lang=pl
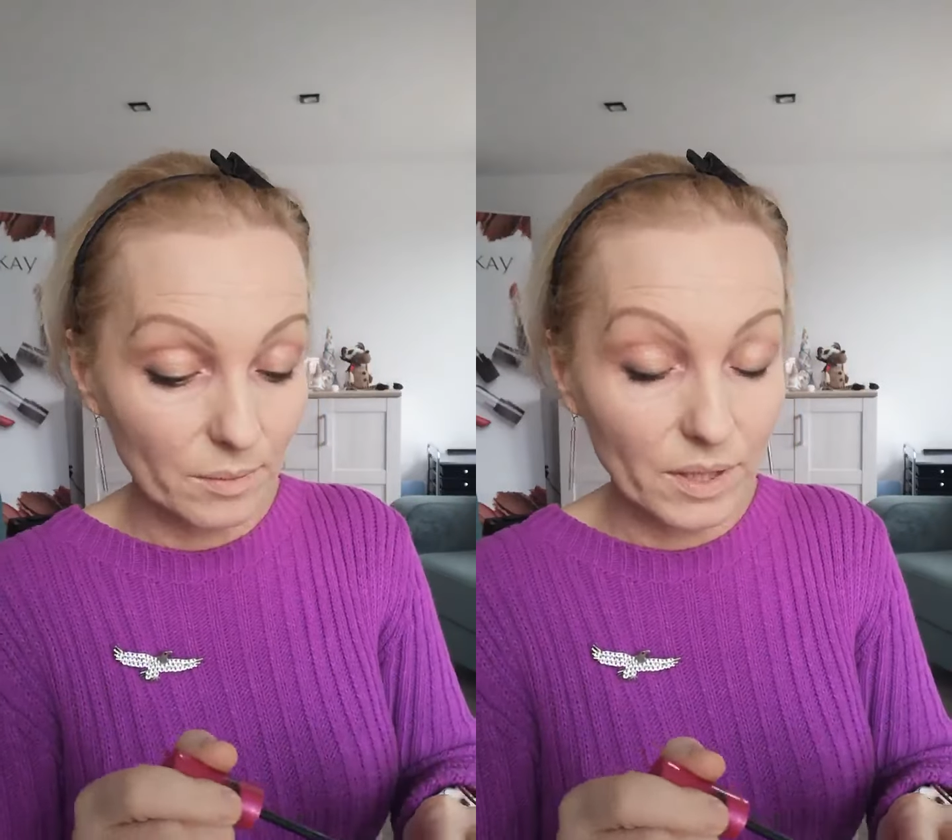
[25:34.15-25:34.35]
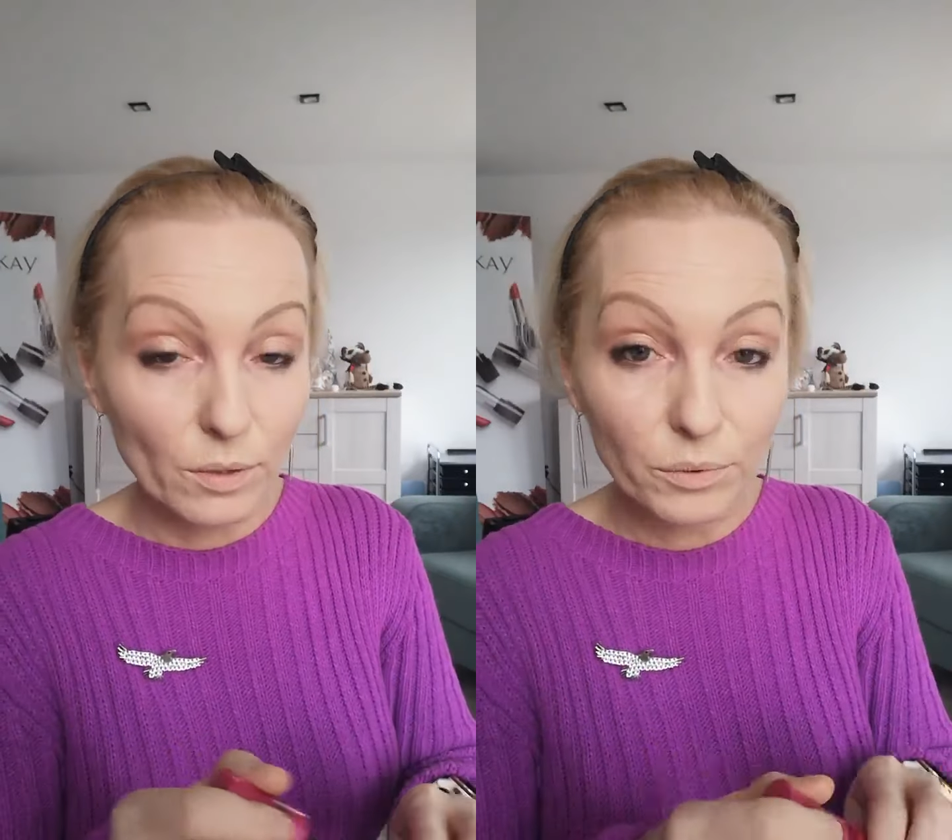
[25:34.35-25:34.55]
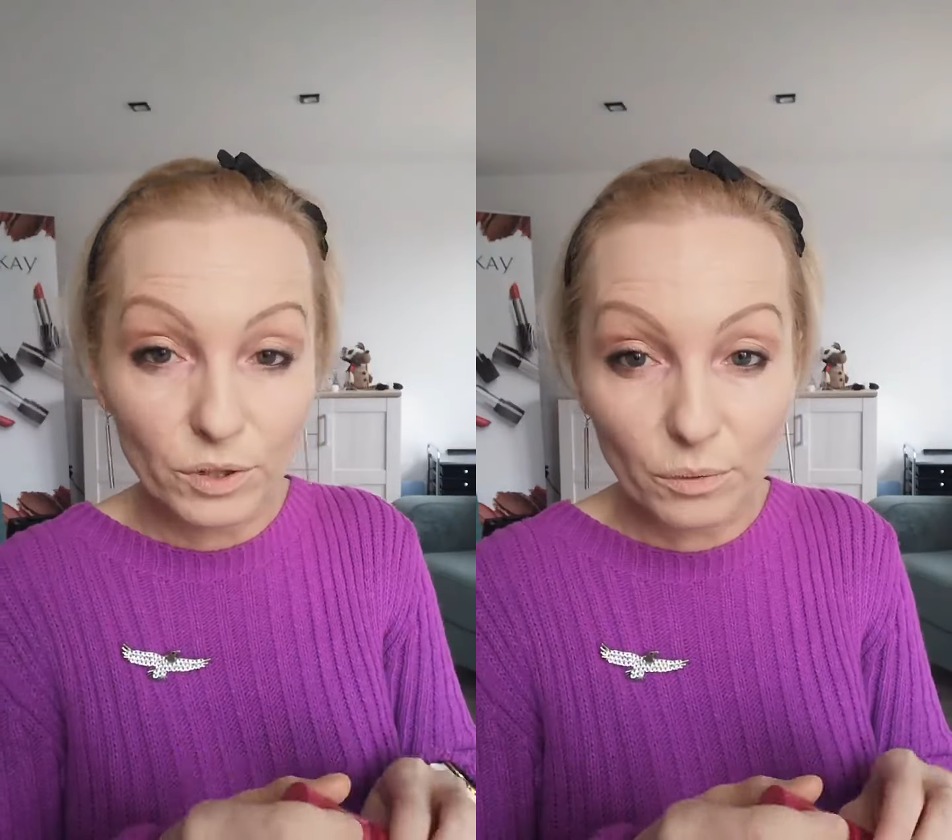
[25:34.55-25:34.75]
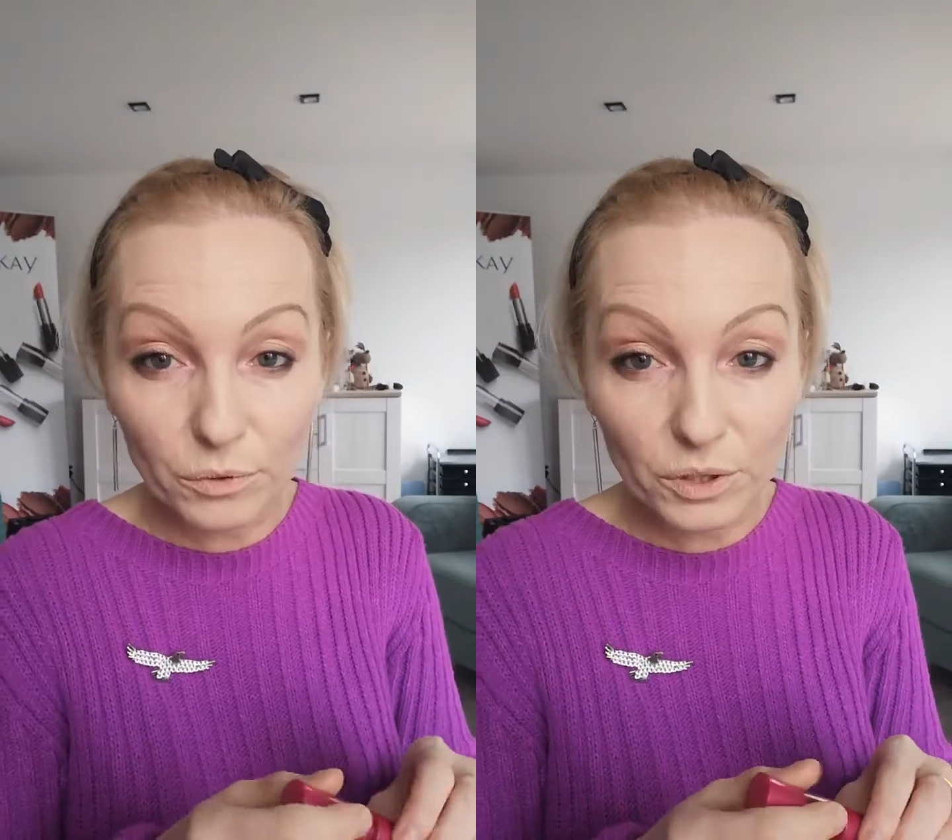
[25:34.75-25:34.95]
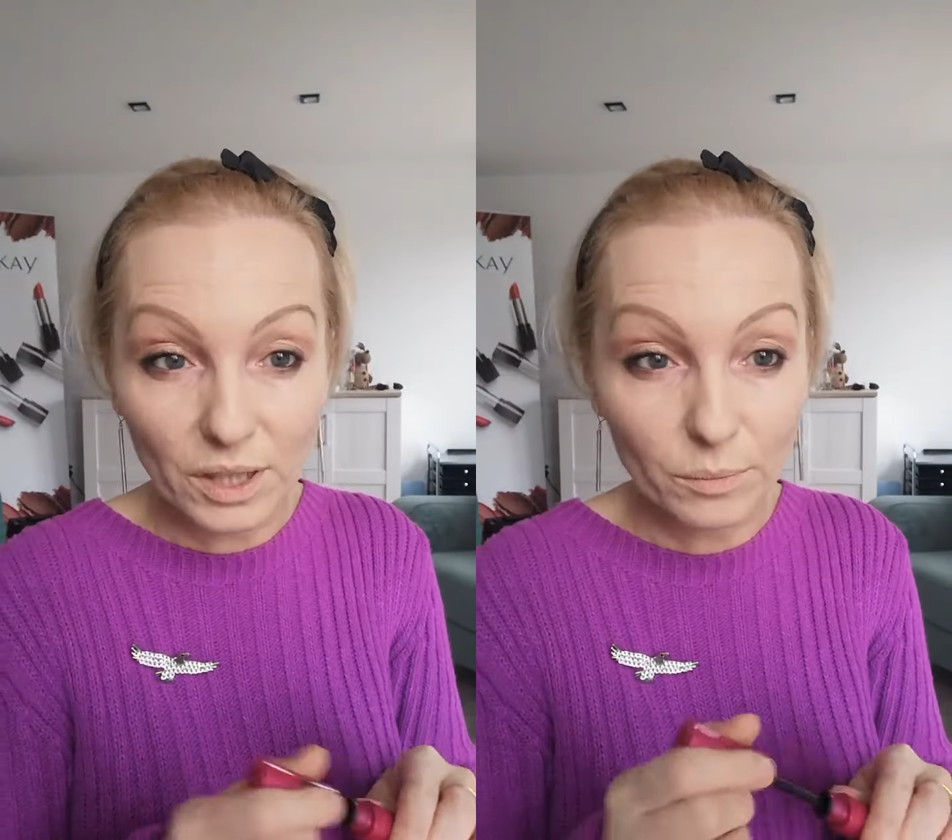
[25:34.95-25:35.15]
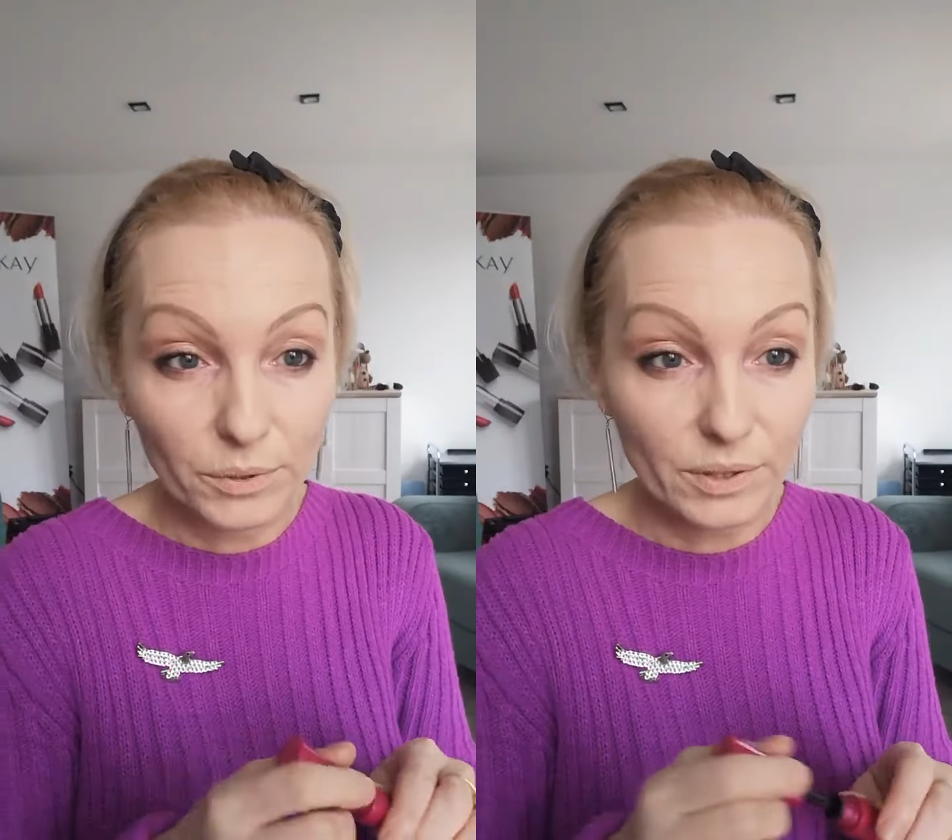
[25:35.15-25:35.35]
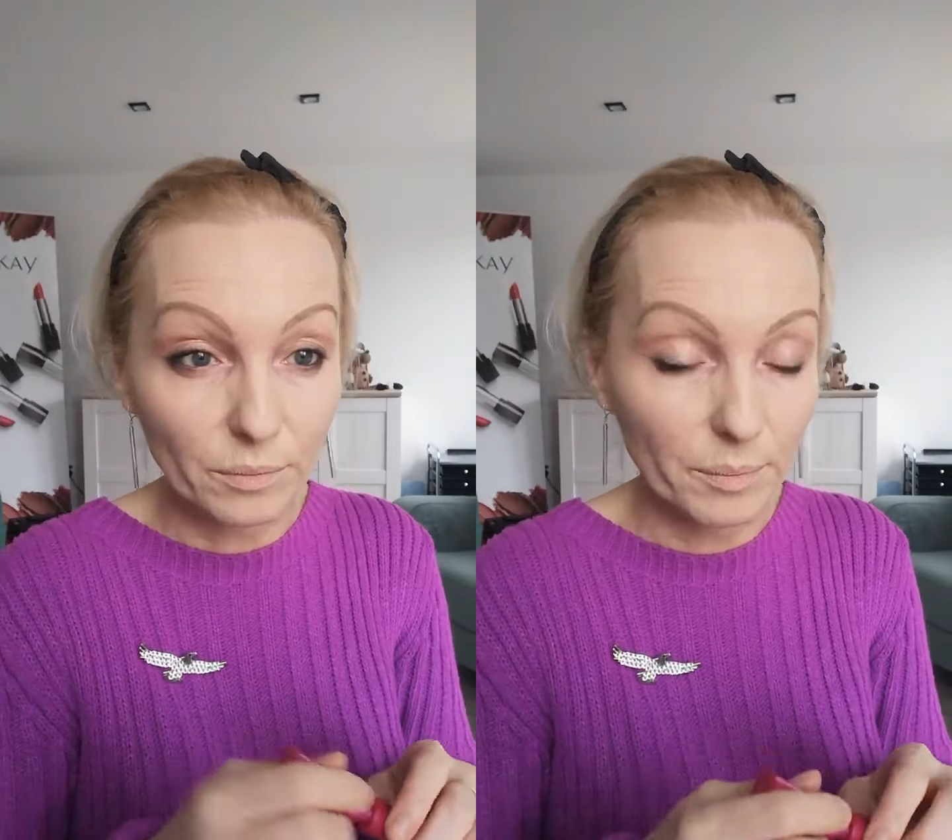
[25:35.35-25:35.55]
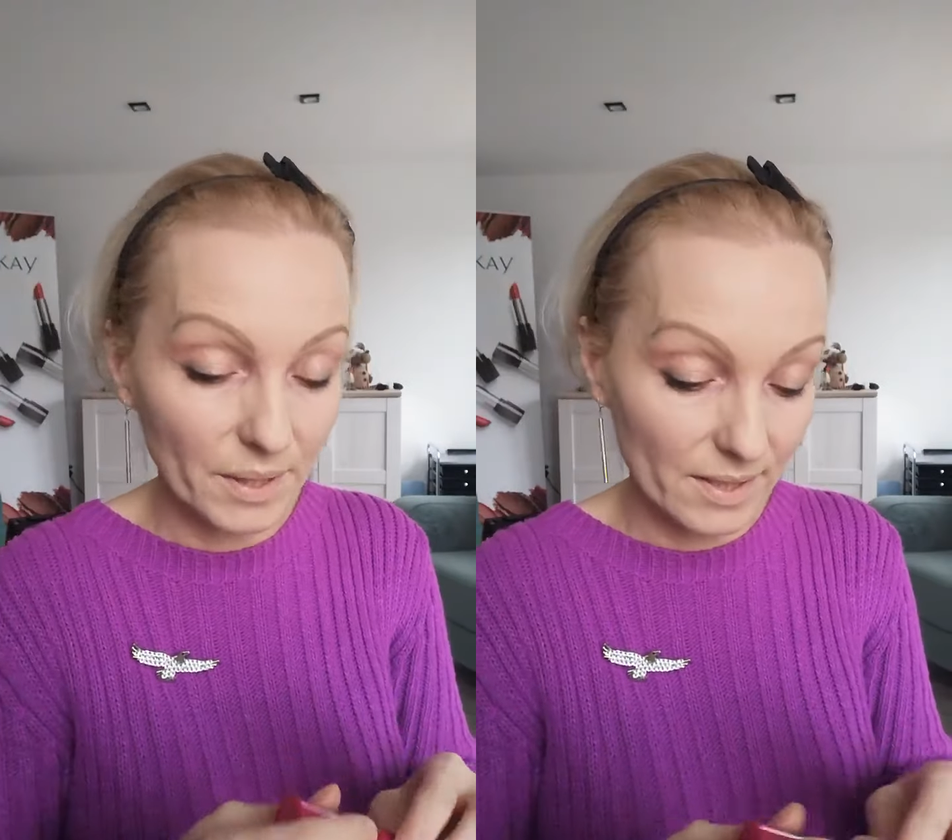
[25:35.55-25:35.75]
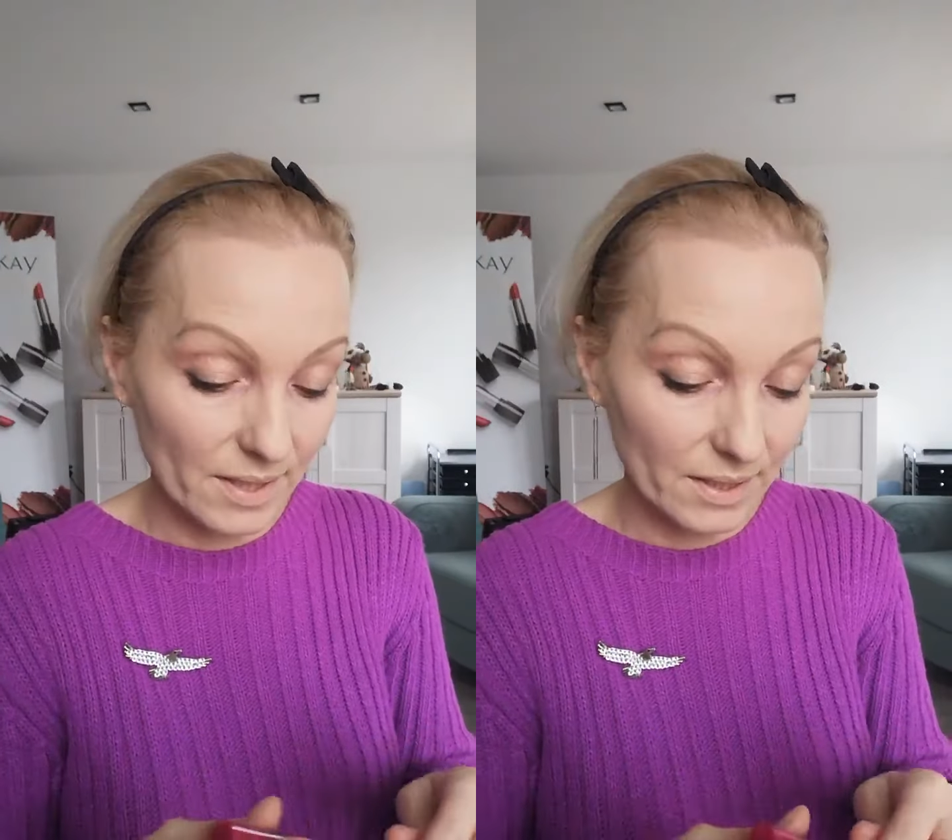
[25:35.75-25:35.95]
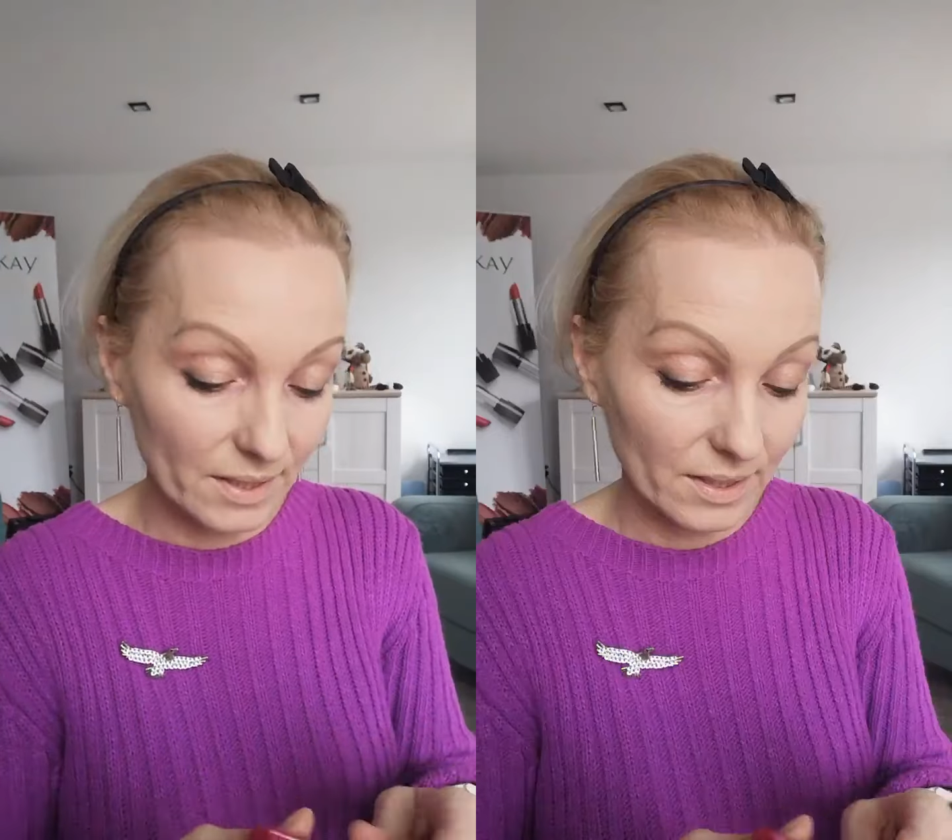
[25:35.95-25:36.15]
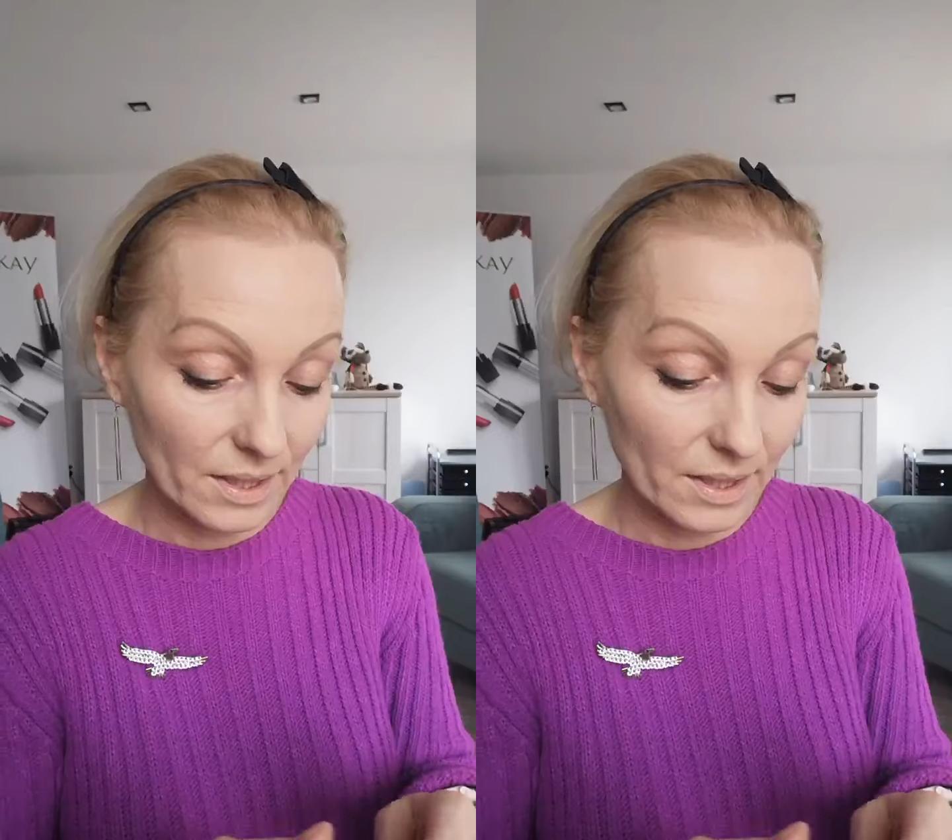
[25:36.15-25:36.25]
by zrobić komuś albo sobie prezent.